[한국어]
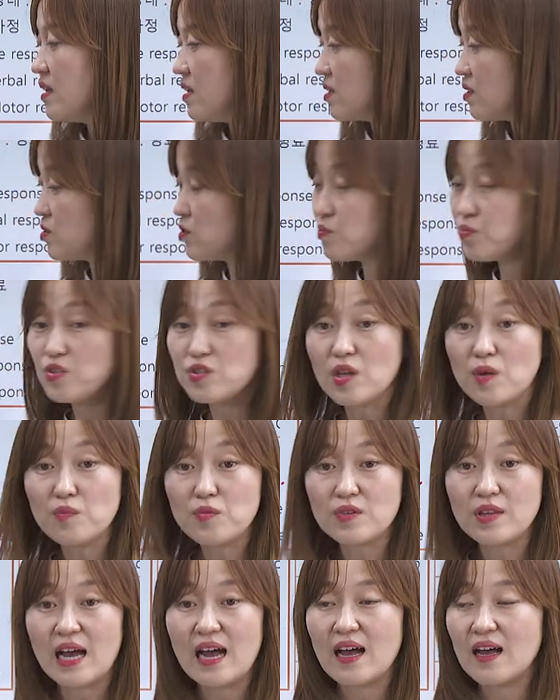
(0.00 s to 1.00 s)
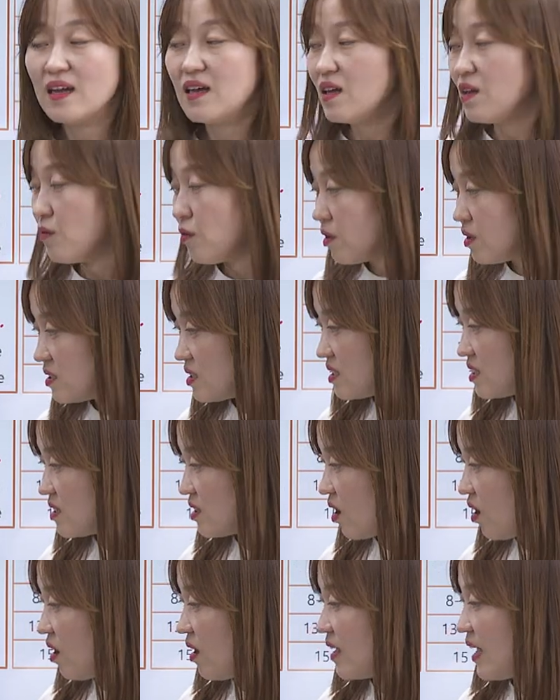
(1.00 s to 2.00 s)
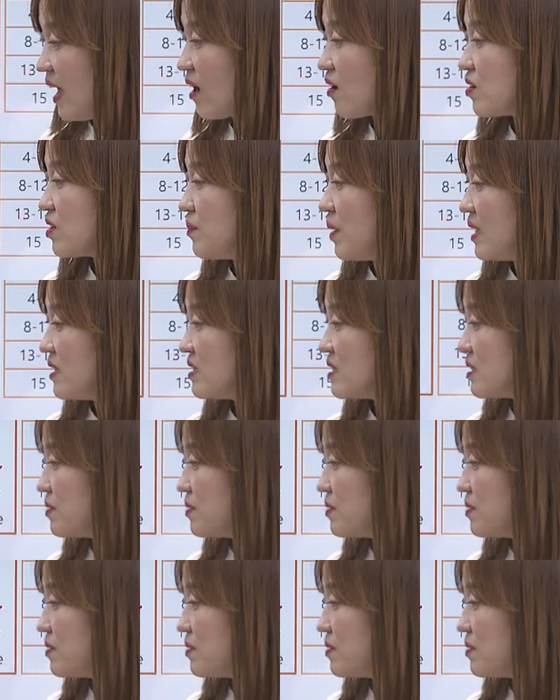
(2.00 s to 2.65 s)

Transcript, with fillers: 이것은 풀턴보다 훨씬 더 약어를 많이